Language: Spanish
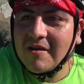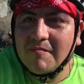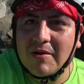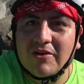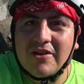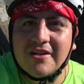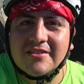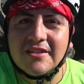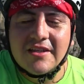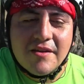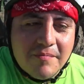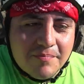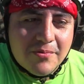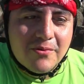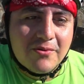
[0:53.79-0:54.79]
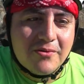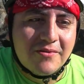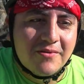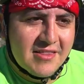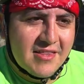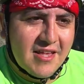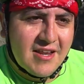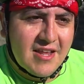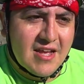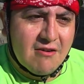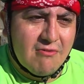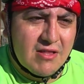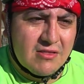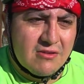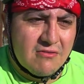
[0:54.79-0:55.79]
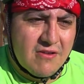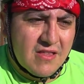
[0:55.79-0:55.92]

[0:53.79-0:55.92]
Pero en ese tiempo tenía cuánto,